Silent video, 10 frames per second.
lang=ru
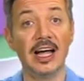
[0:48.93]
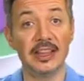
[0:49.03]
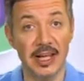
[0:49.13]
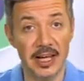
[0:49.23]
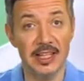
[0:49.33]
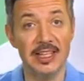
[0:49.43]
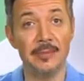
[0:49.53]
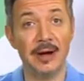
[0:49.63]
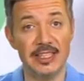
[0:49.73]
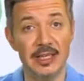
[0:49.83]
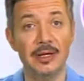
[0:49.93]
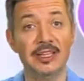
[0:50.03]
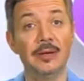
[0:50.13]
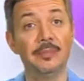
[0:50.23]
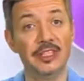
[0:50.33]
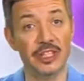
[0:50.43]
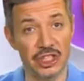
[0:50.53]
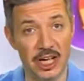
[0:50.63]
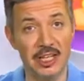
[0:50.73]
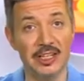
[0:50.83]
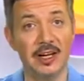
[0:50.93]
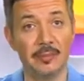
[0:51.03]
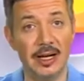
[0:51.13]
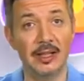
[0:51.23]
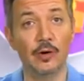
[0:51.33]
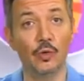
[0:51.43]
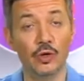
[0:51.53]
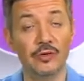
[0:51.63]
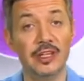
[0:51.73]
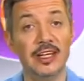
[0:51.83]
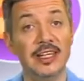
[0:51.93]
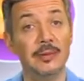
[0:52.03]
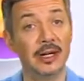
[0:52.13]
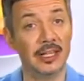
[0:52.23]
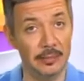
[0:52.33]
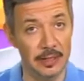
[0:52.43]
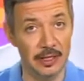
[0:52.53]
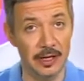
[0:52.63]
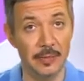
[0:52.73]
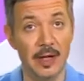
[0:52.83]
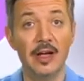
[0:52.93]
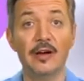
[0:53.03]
а она необходима для поддержания нормального уровня гемоглобина